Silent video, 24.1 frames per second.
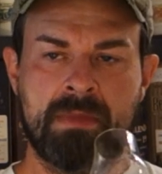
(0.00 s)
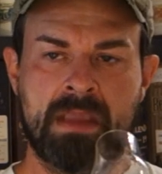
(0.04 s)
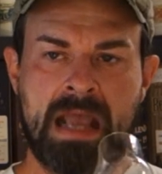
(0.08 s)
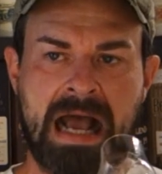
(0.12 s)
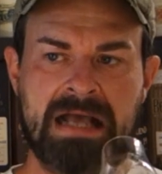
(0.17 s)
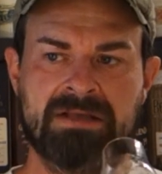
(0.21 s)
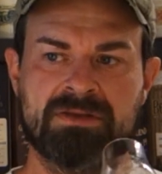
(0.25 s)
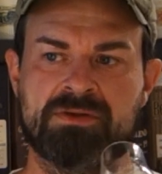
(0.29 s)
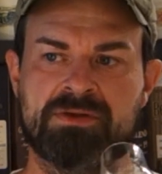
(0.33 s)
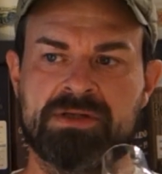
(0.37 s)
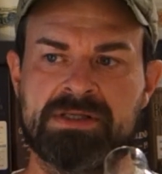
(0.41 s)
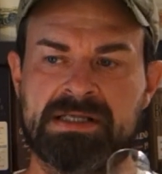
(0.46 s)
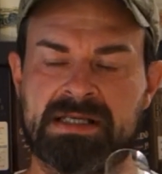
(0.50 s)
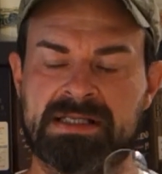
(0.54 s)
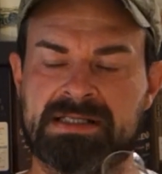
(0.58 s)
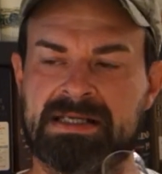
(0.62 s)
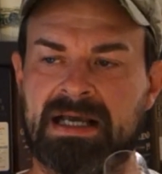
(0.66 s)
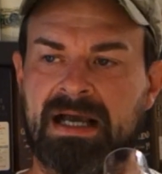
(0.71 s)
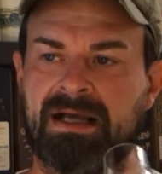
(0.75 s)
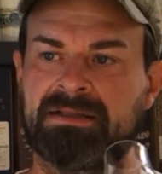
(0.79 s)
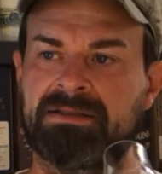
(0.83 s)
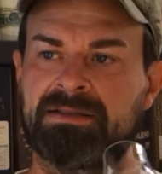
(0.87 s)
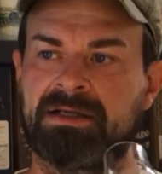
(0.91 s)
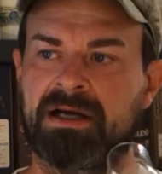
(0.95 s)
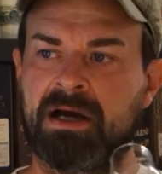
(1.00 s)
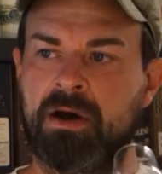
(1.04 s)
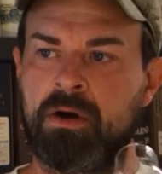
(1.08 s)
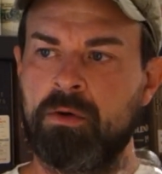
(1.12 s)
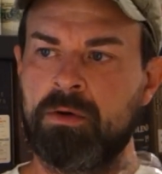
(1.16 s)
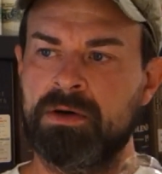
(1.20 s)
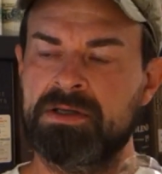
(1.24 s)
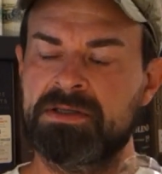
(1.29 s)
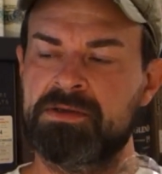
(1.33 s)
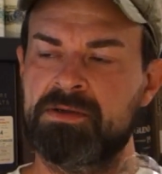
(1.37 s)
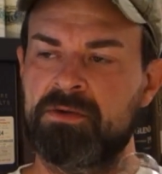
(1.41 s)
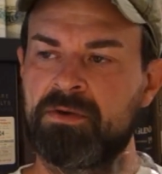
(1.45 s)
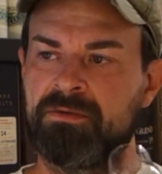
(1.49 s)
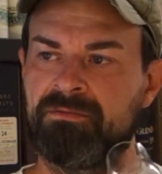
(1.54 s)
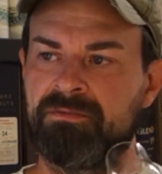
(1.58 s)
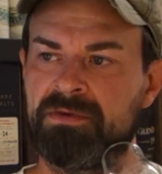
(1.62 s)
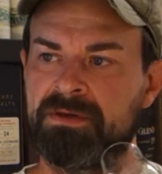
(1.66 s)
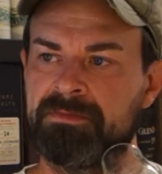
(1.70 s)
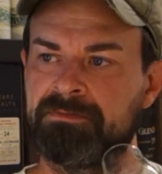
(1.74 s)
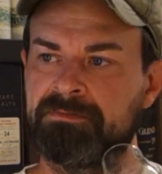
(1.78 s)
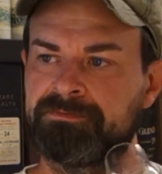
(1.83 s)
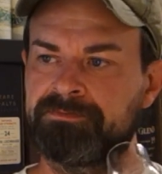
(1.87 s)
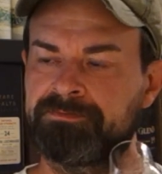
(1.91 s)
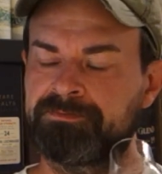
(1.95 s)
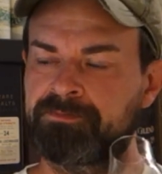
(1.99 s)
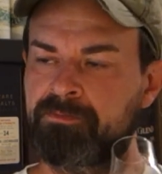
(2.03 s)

Also dieser zarte Rauch ist irgendwie